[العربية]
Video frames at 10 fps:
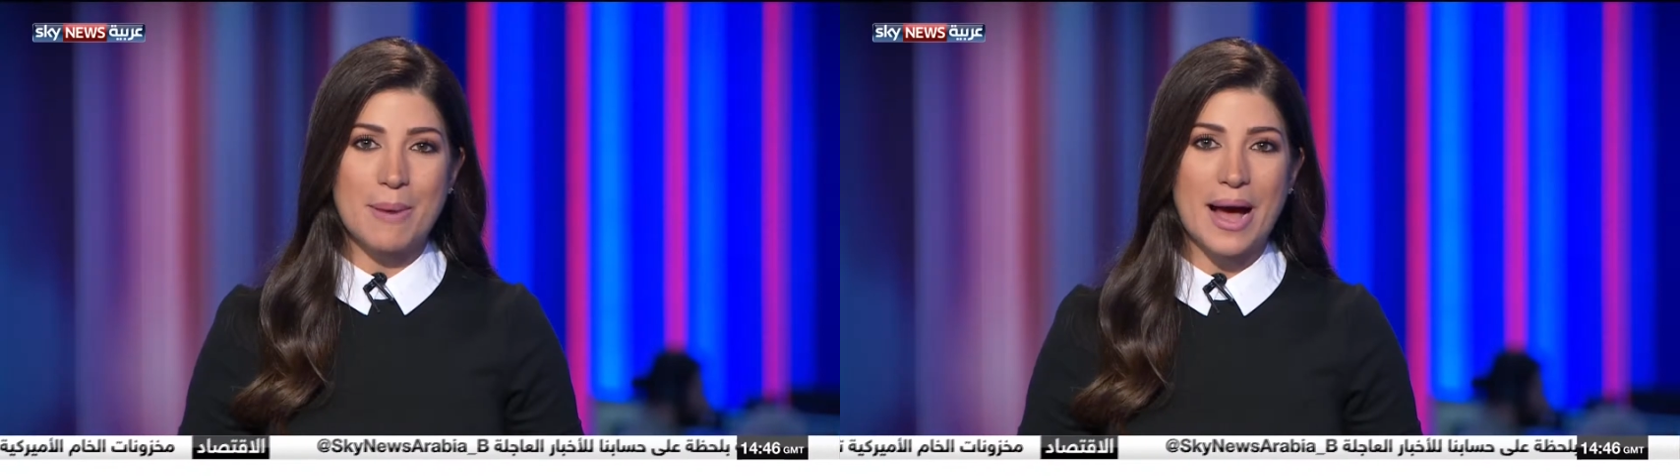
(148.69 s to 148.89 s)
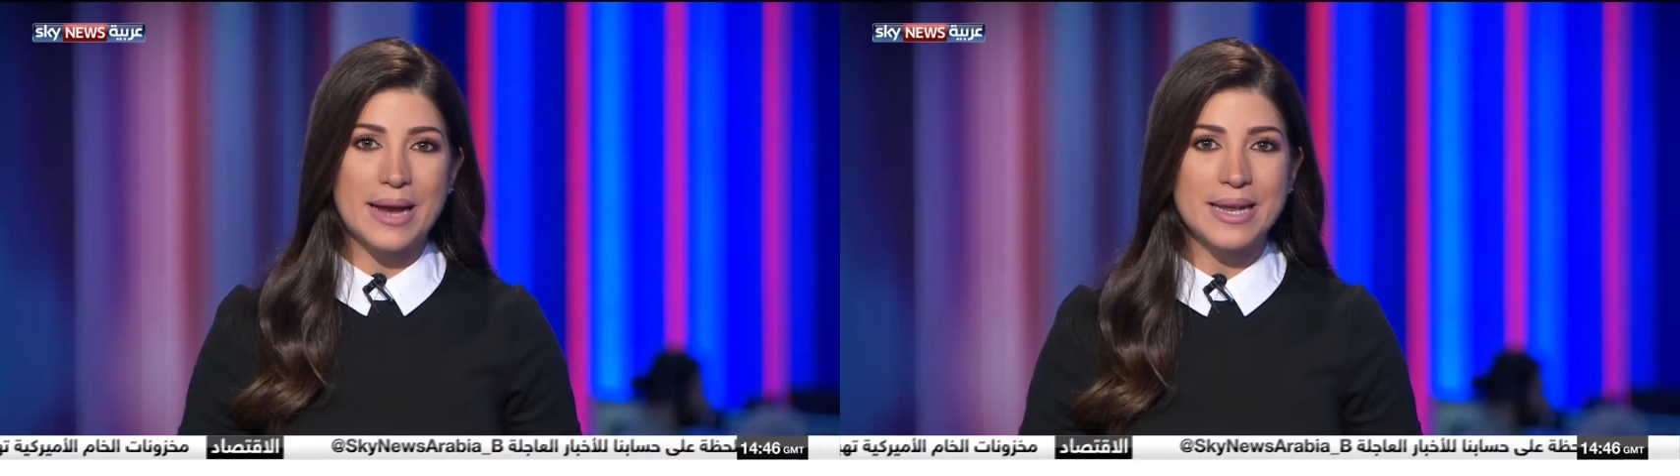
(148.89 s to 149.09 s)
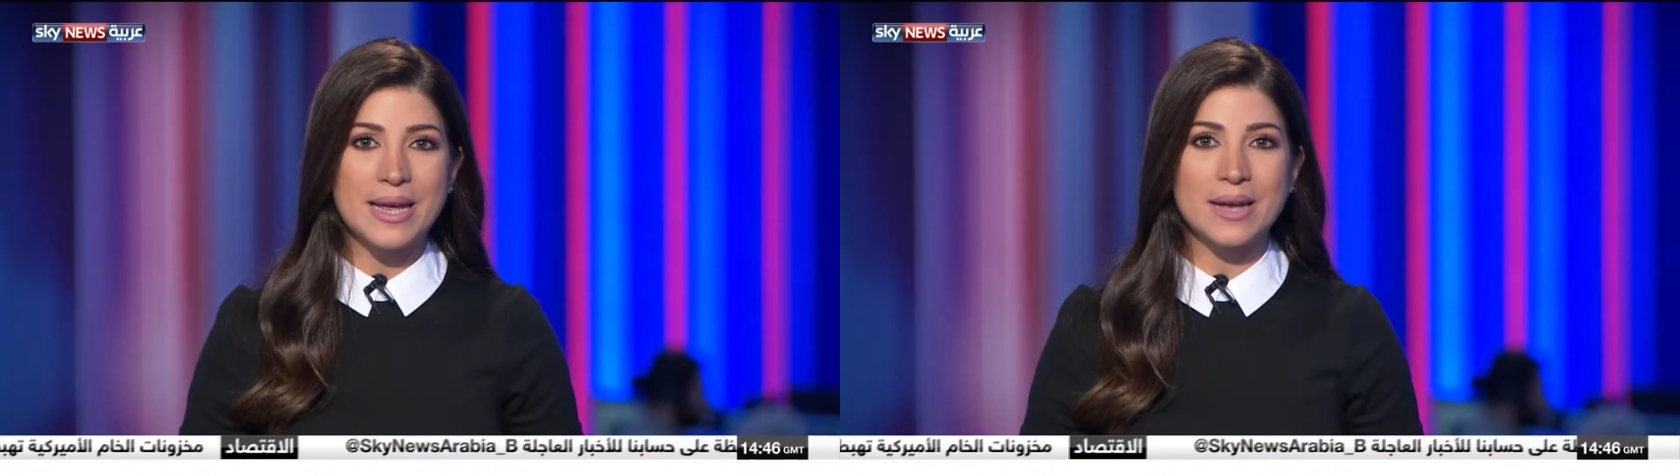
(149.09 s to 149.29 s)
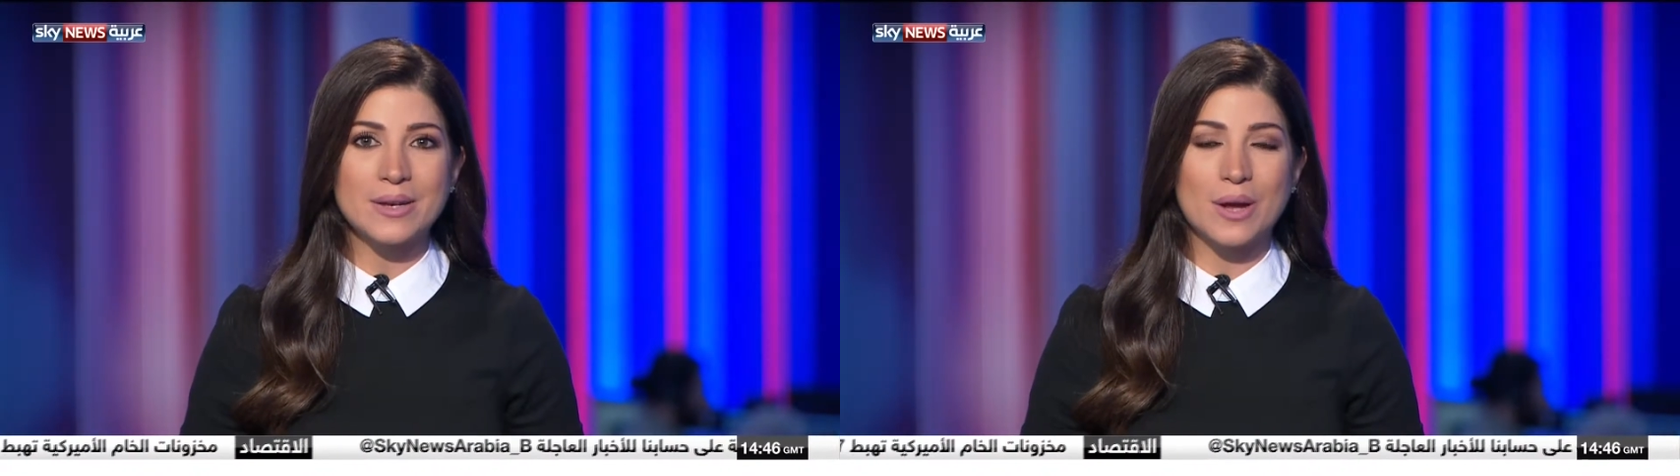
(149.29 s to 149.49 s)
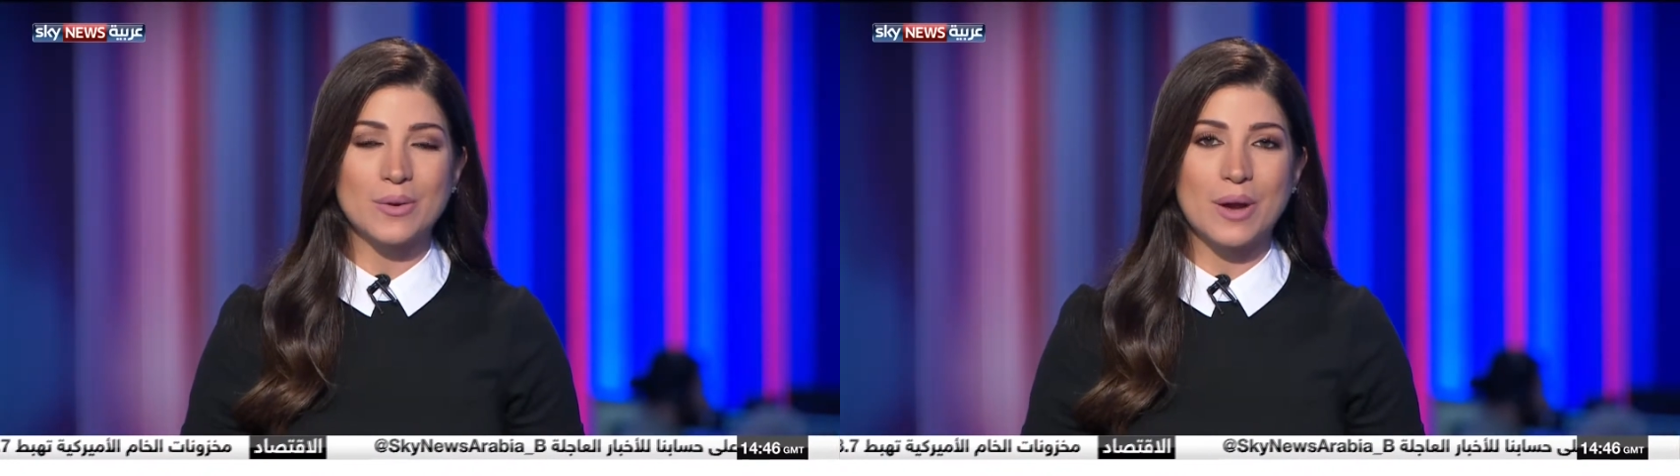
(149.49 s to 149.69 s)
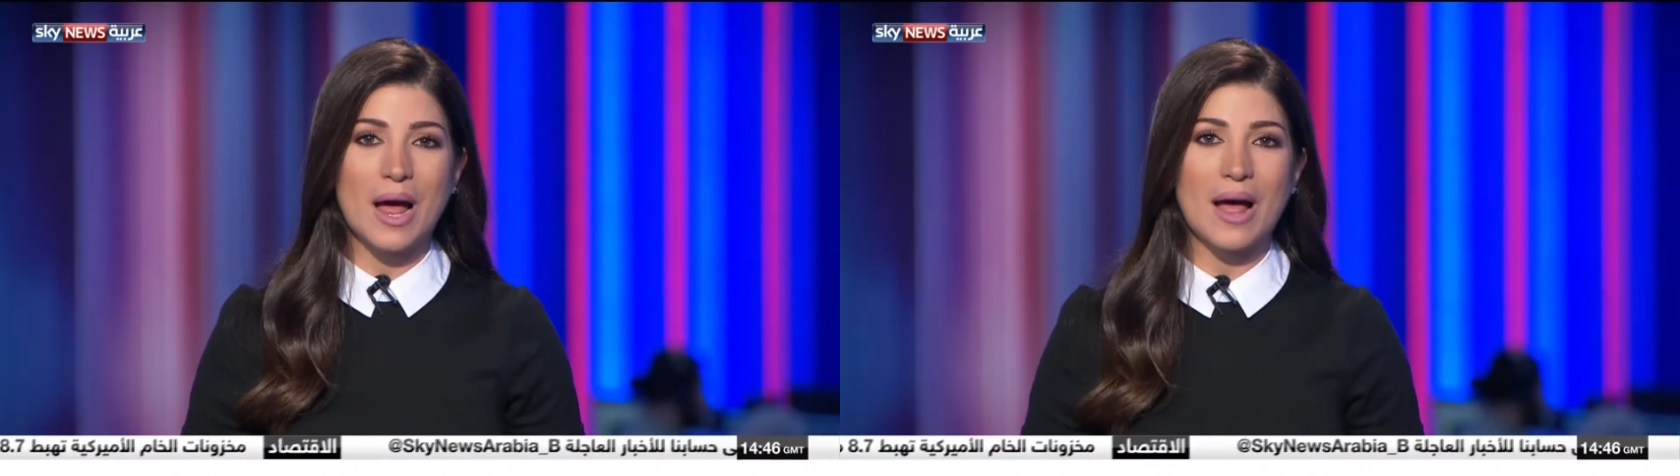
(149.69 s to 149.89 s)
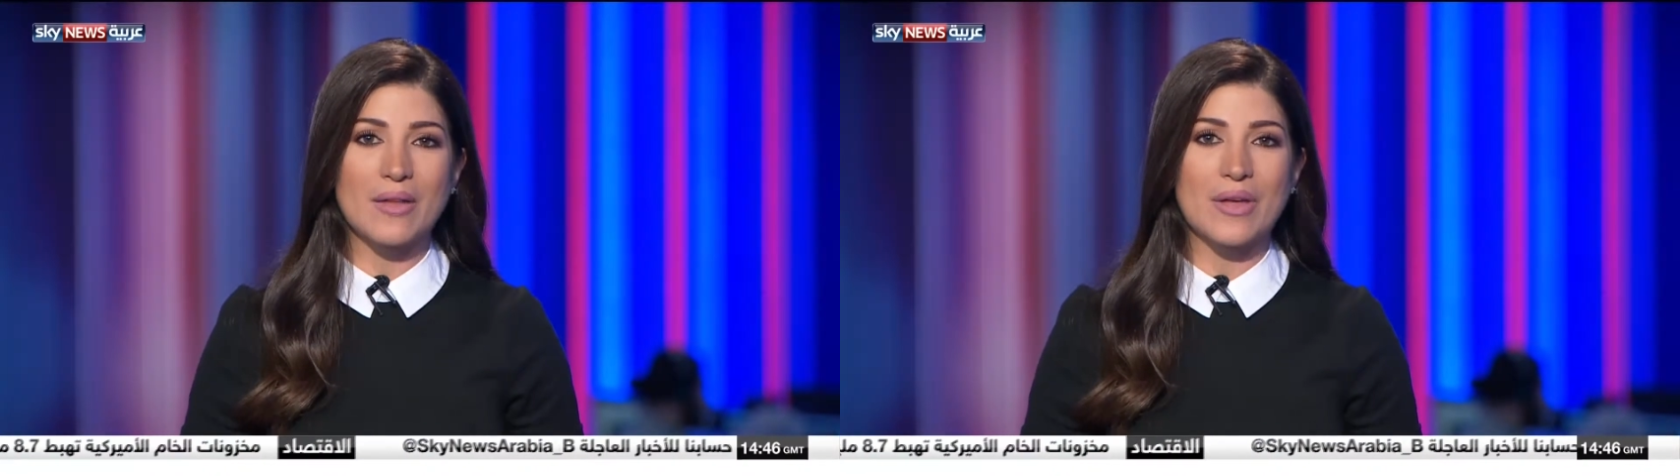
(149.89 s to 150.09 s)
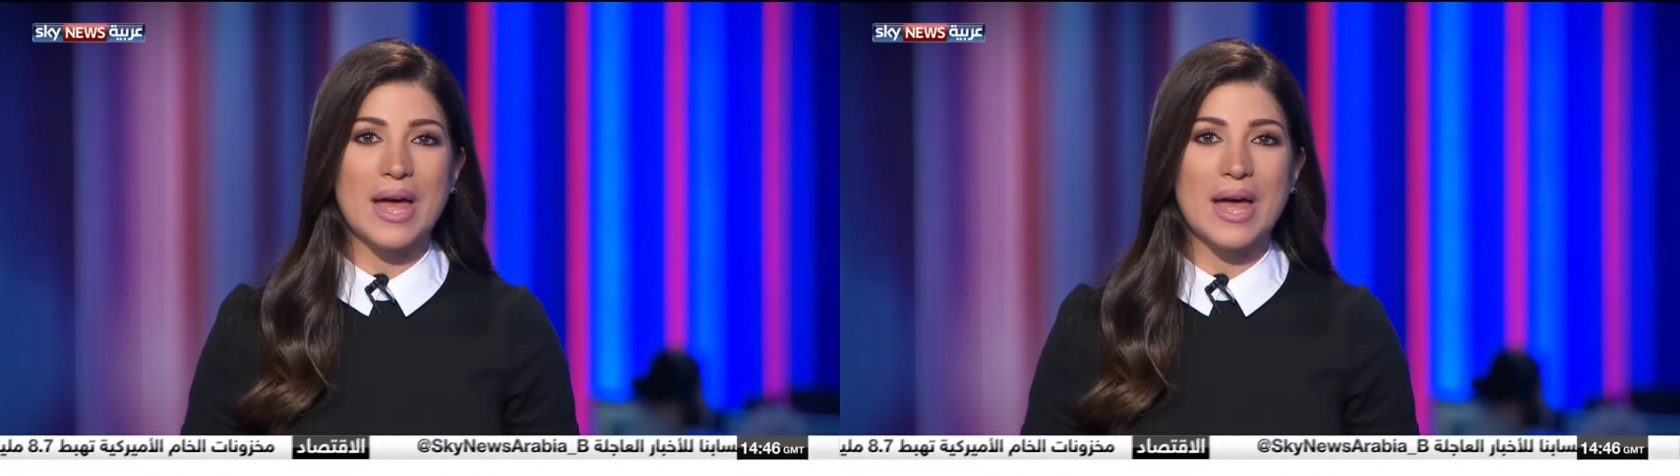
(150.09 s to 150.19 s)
حاليا نلاحظ